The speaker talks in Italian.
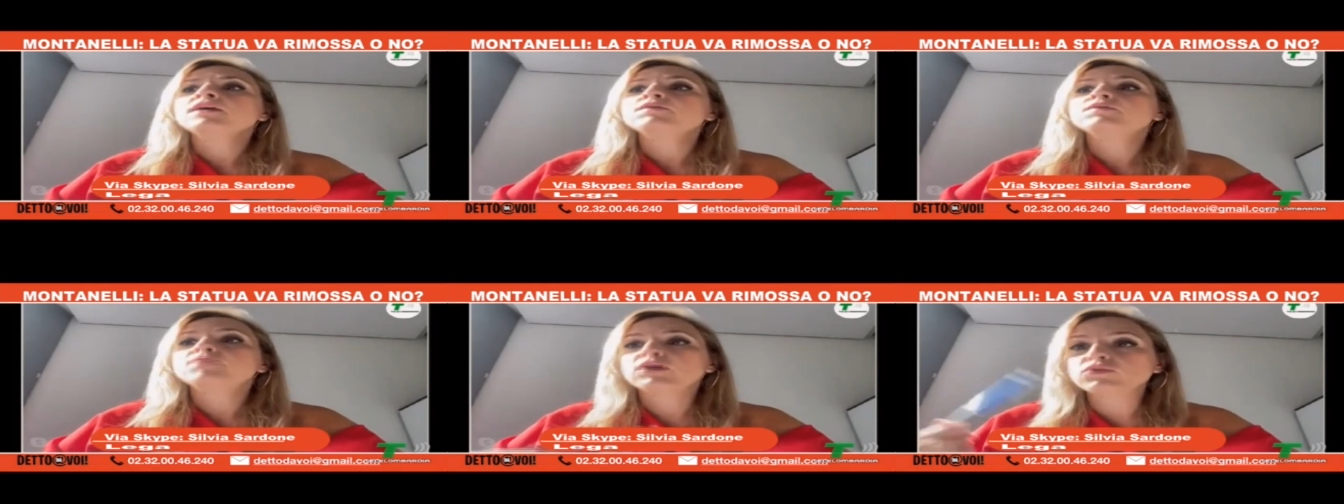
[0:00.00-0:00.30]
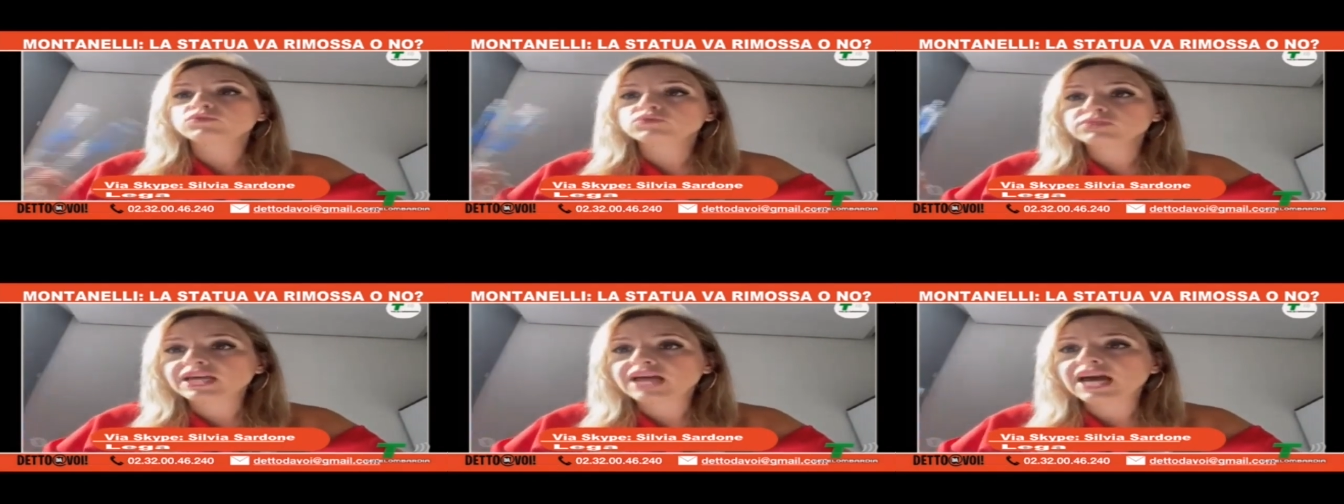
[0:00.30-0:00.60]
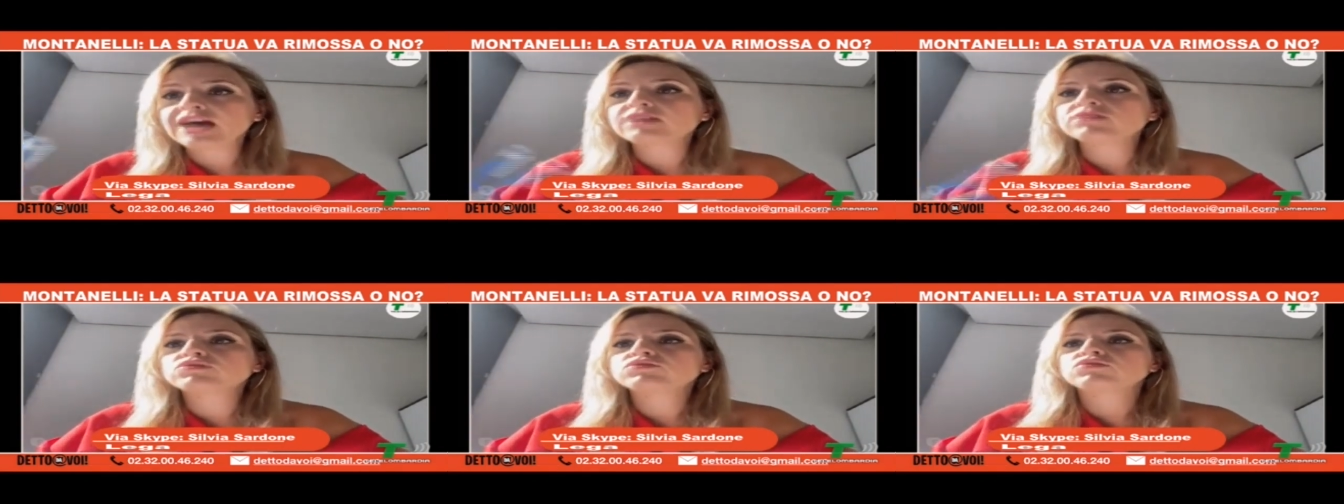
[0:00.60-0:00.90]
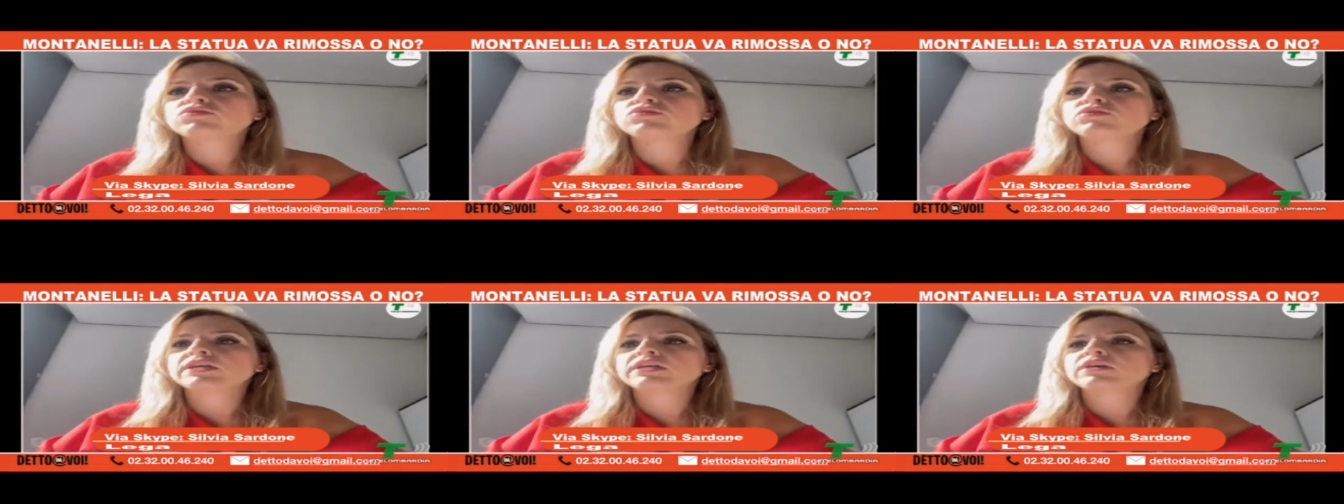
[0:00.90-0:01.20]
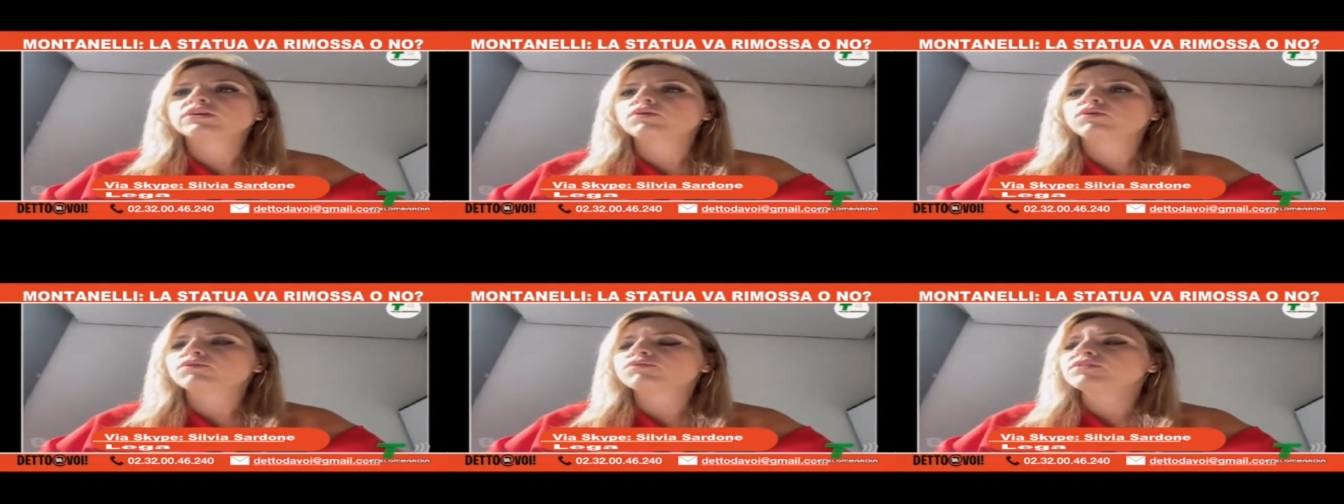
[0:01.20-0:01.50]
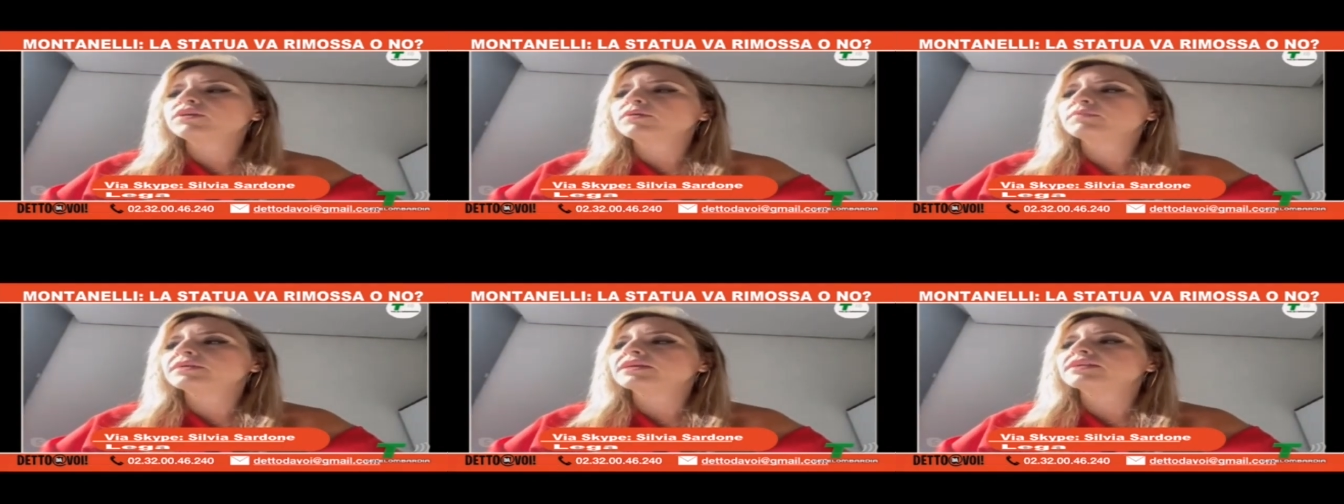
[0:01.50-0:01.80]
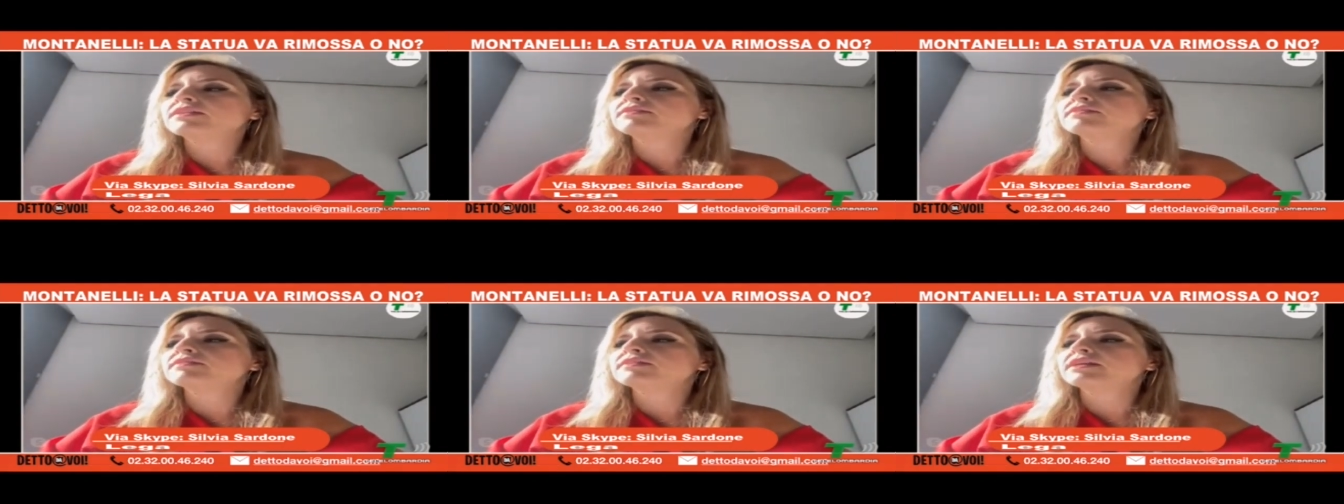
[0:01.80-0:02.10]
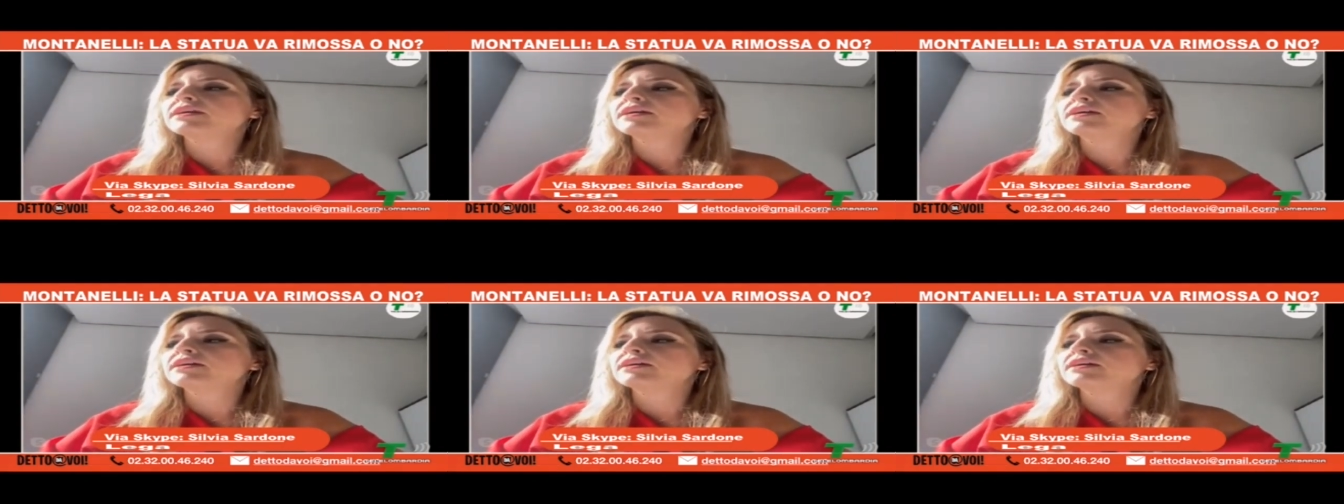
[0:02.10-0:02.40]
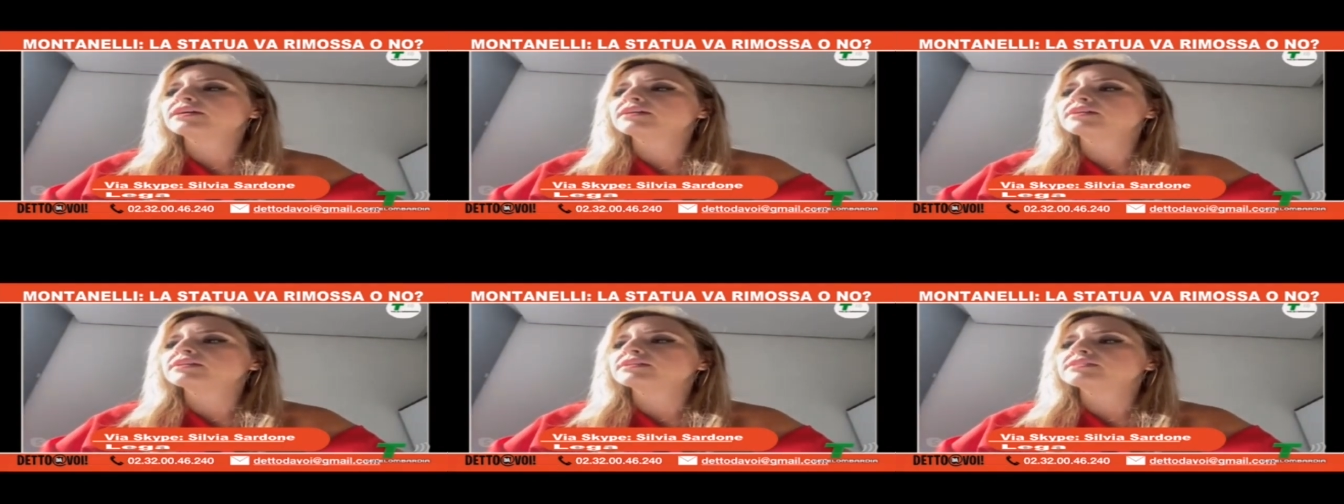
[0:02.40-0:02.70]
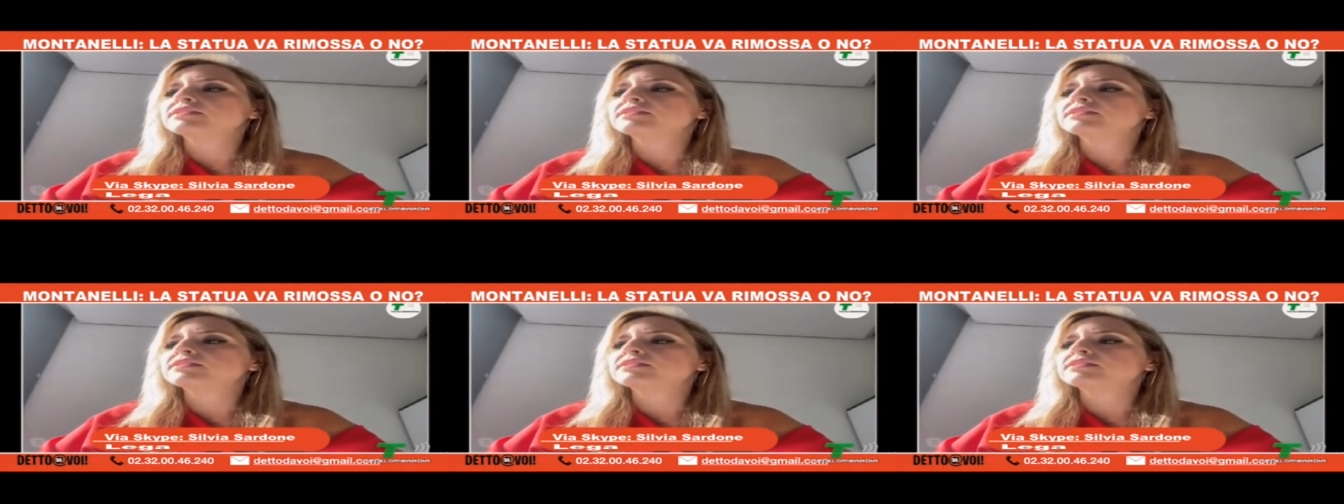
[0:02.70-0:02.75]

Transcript: valutandone ovviamente eh,